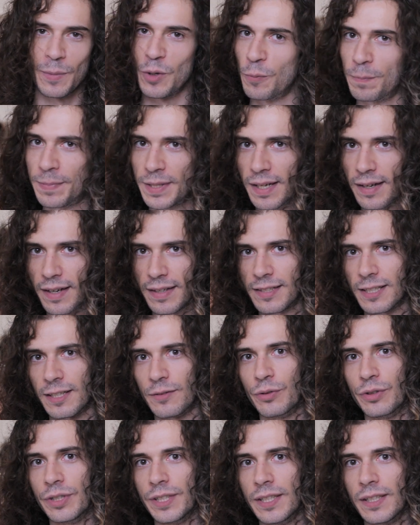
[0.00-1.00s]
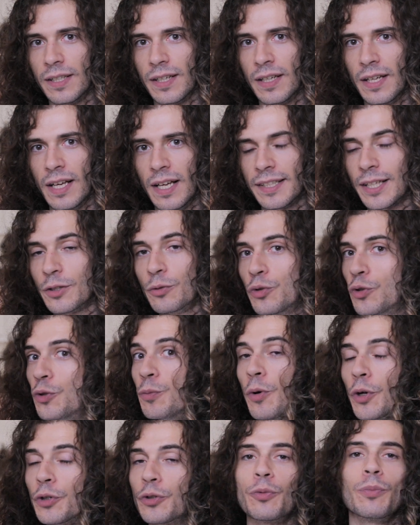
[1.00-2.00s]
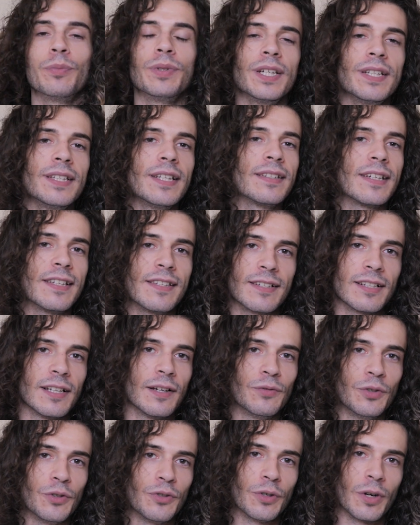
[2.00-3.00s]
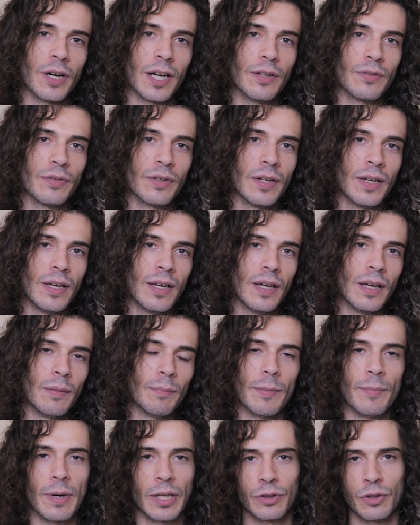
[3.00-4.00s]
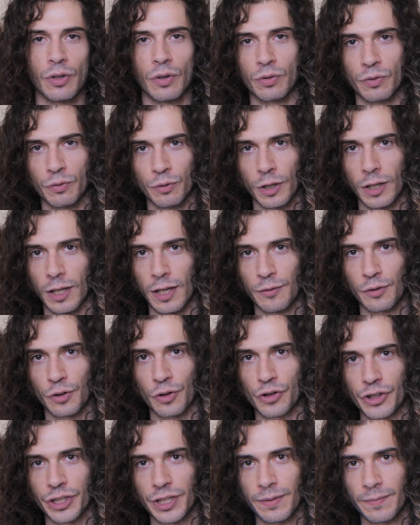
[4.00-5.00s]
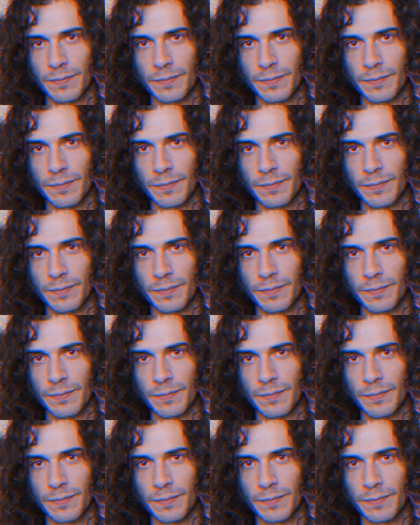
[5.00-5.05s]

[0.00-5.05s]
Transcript: Mais le pire reste à venir, car nous supportions bien d'être esclaves de ce rêve, mais maintenant nous voilà affranchis.